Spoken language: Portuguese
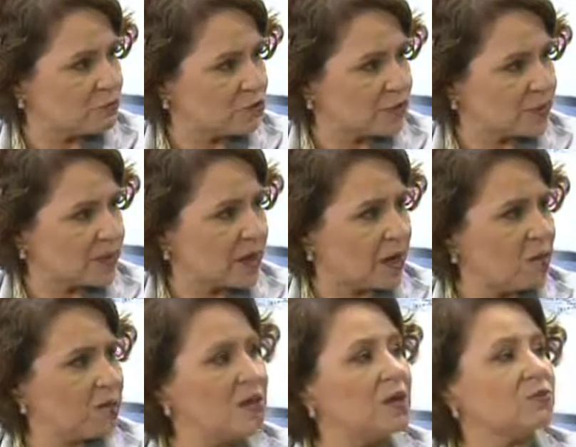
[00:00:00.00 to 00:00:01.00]
de
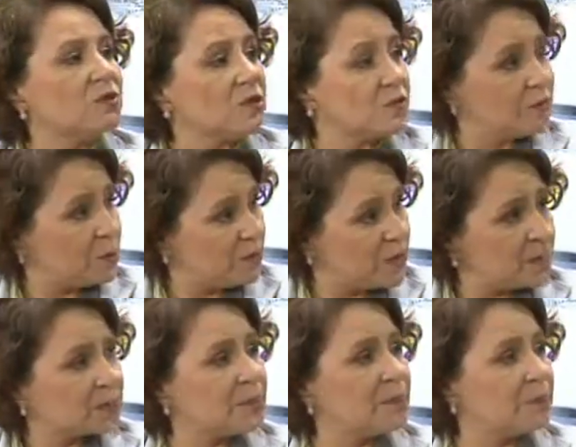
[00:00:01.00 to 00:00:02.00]
hospital, nós
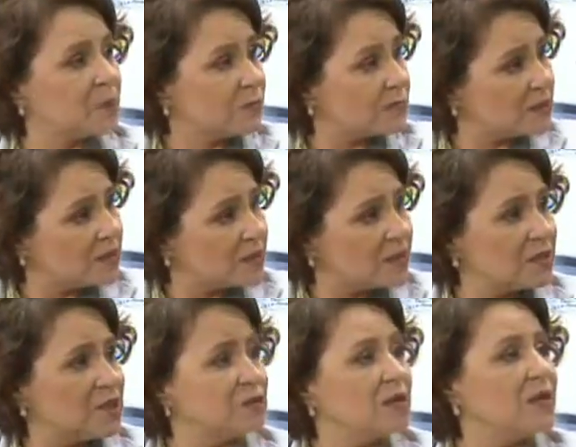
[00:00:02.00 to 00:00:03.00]
informamos ali pelo
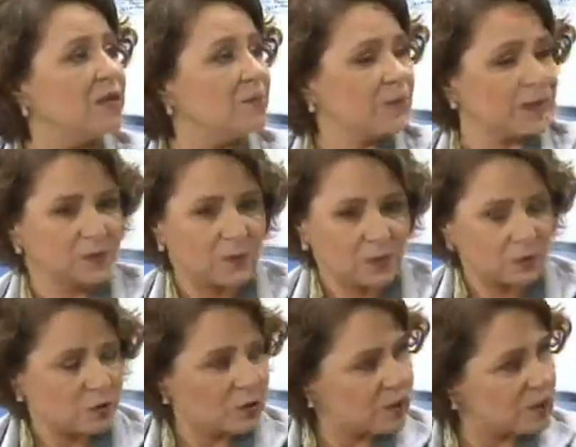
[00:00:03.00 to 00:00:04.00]
CID, pelas
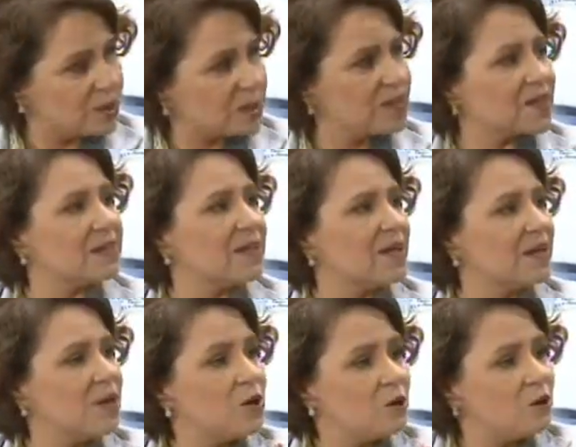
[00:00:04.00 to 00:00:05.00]
patologias, né?
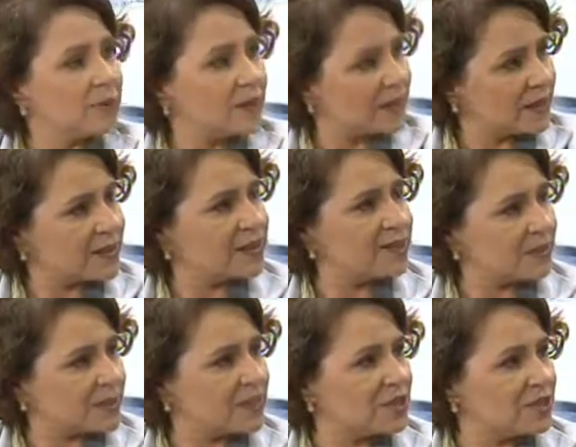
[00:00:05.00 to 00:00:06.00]
O que, que aquele
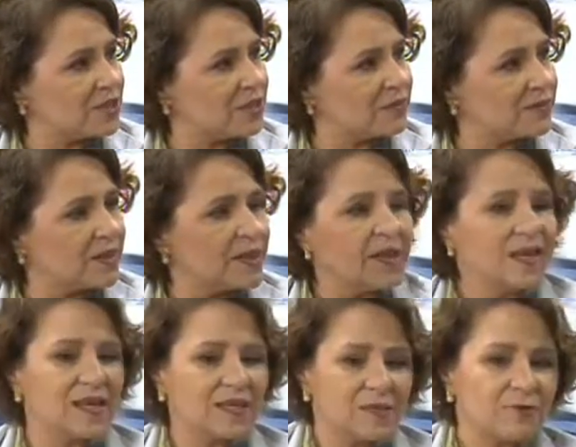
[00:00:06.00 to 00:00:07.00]
paciente teve.
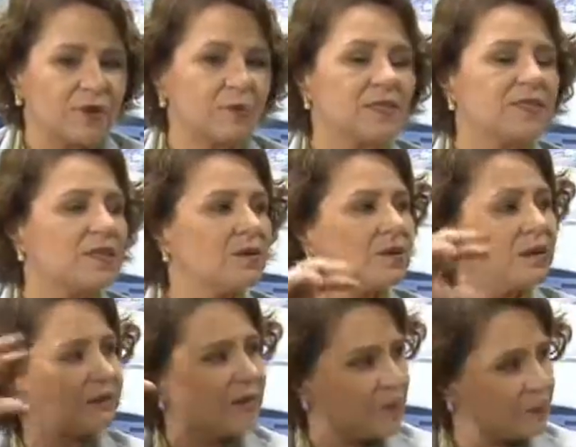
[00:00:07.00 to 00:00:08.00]
Essa informação, ela
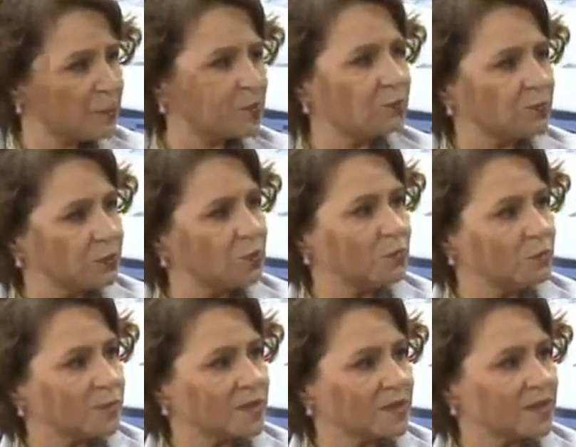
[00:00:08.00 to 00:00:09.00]
vai para um, um
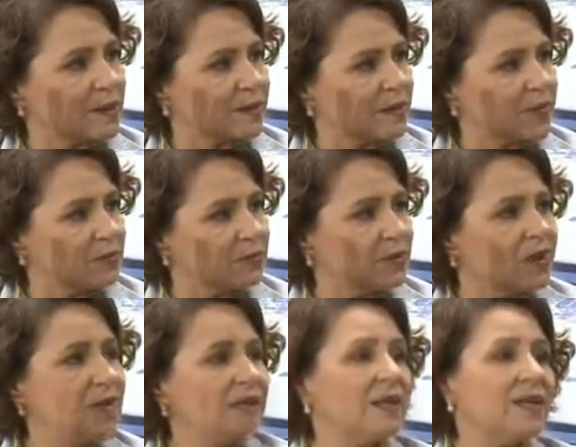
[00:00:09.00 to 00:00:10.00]
processamento
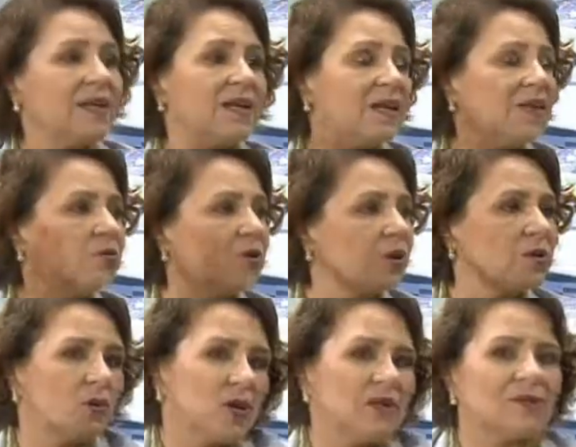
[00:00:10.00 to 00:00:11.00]
e ela retorna.
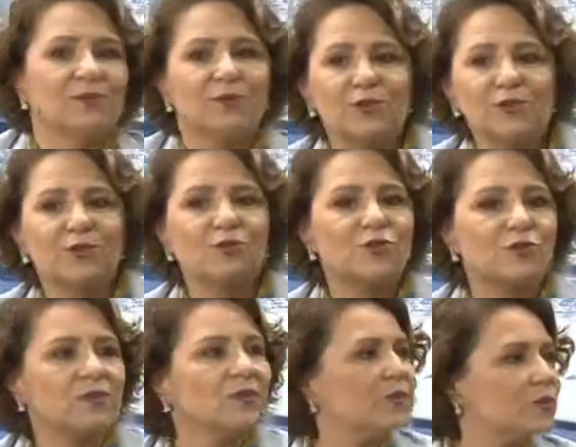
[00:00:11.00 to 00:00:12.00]
Olha, o Rio Grande do Sul
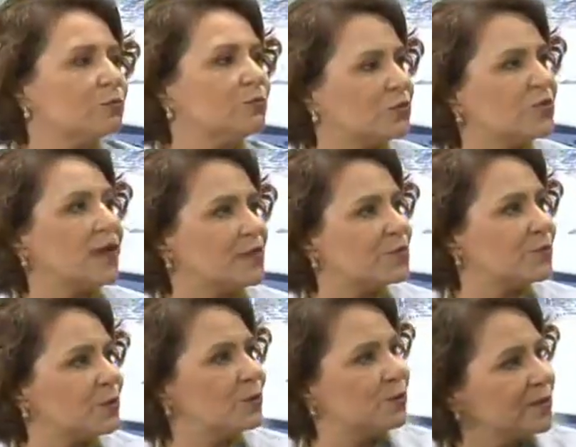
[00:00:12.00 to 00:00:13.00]
está tendo muito caso de
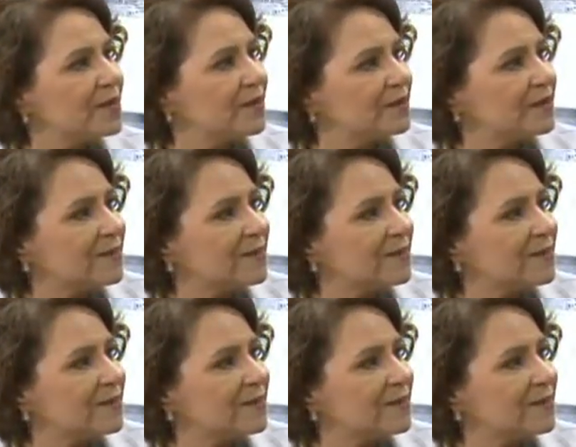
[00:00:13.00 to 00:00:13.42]
pneumonia.